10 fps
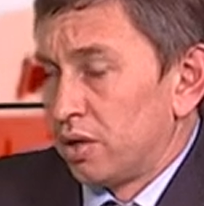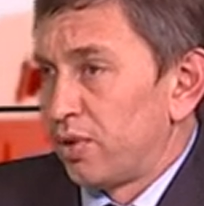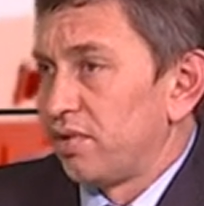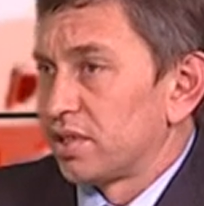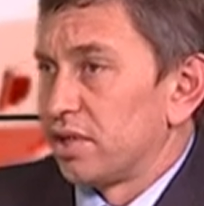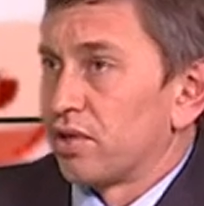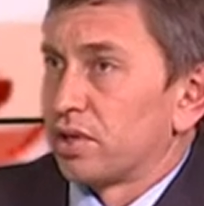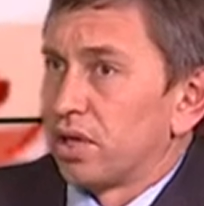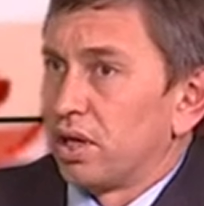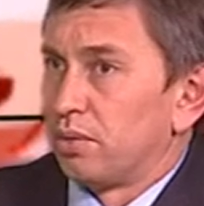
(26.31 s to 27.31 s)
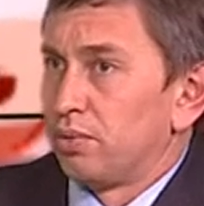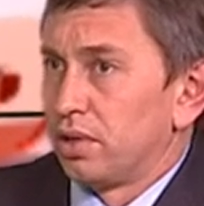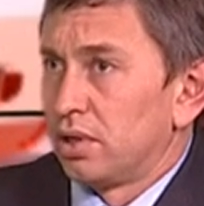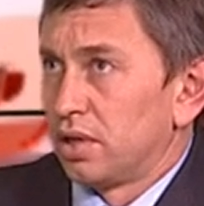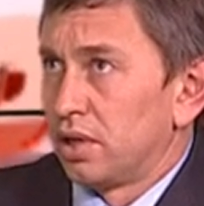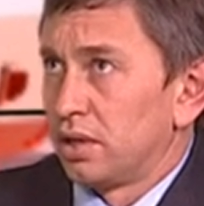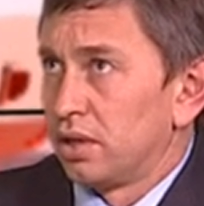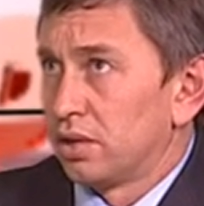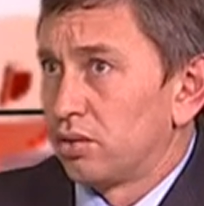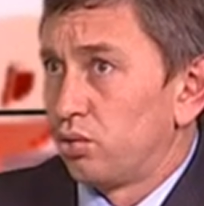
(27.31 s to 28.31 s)
не появилось, наверное, а было
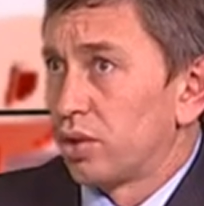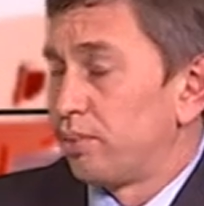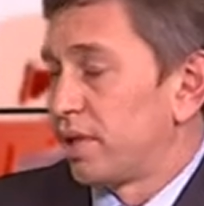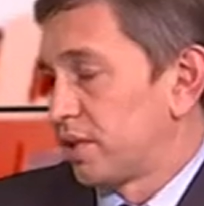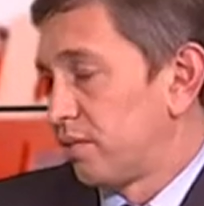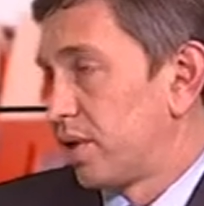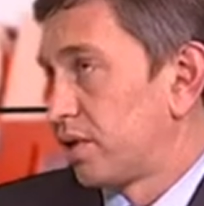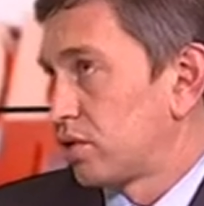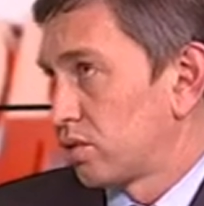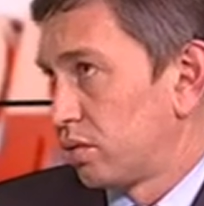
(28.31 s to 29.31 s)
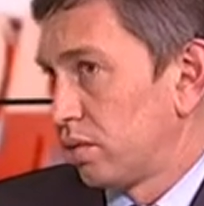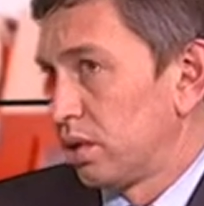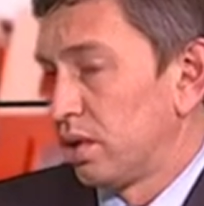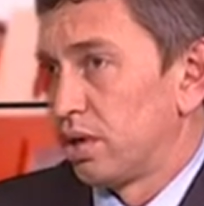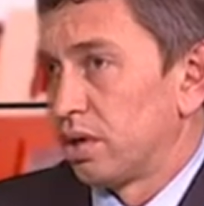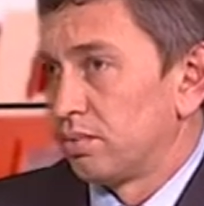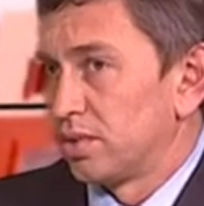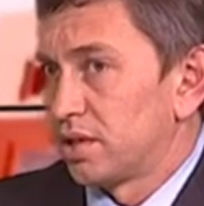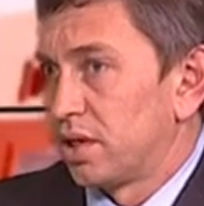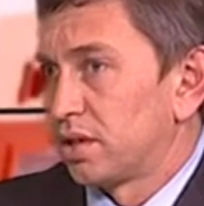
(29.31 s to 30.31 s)
не до укомплектования школ. А,
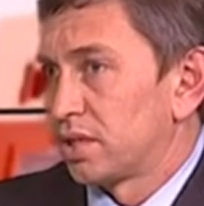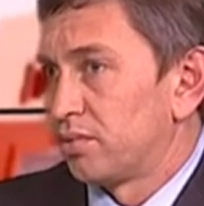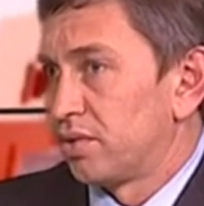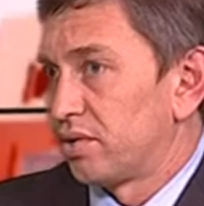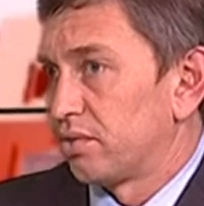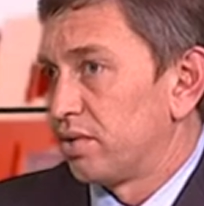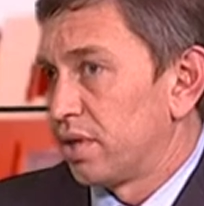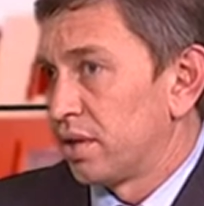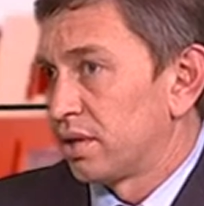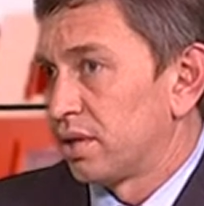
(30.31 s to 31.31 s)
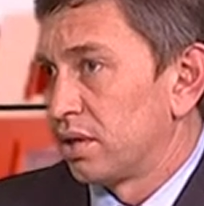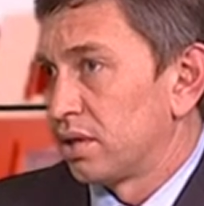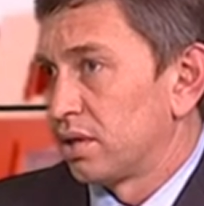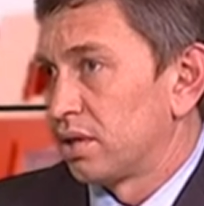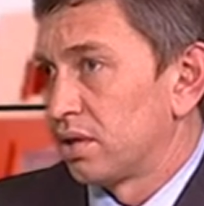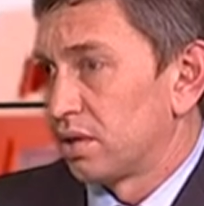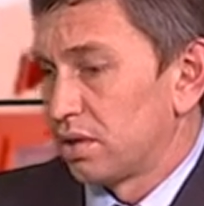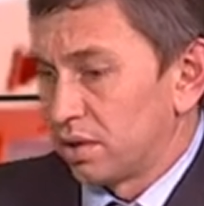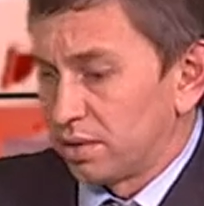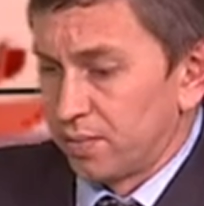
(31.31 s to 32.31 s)
мы стали рассматривать варианты
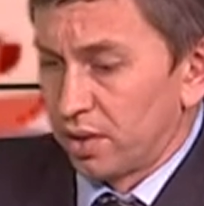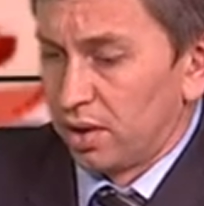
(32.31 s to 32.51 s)
э,